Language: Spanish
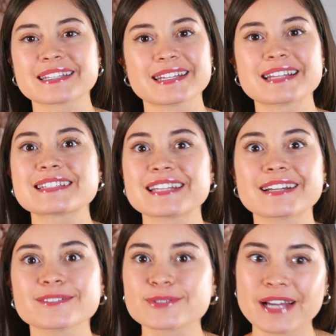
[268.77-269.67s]
que tienen
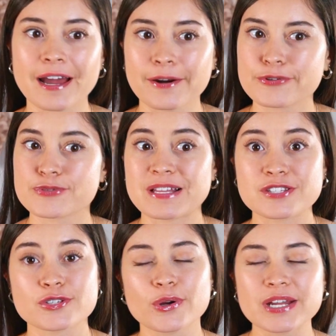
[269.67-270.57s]
ciertos carros,
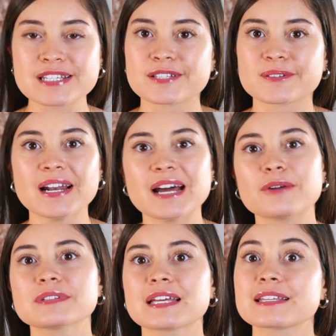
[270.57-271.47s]
mansiones y toda
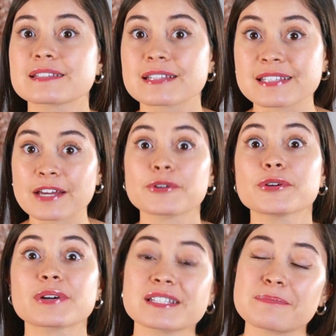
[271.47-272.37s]
la onda y dices, ¿qué
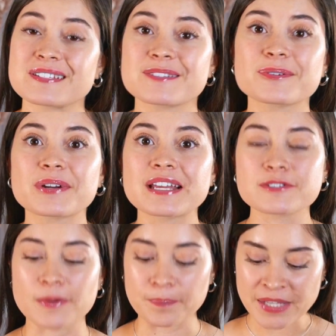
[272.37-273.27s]
rollo ¿qué está pasando con
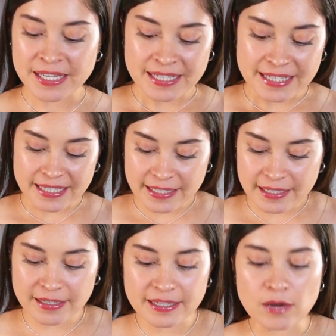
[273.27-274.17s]
esto?
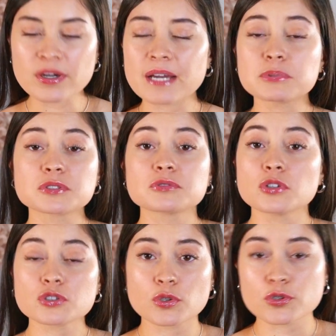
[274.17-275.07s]
Y, aunque pues
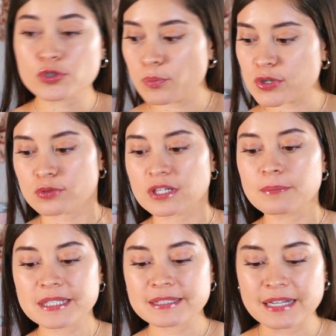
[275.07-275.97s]
no los conozco
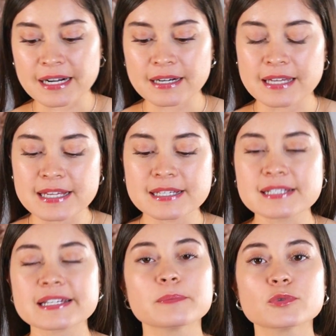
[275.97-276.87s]
personalmente, la realidad es que
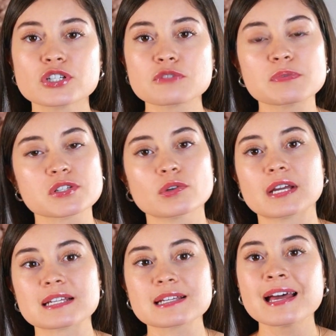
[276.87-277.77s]
sí hay muchas
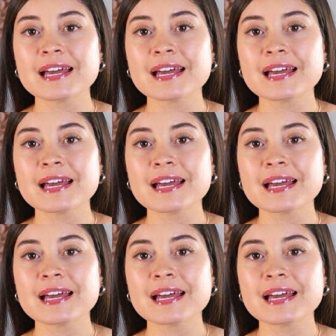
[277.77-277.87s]
personas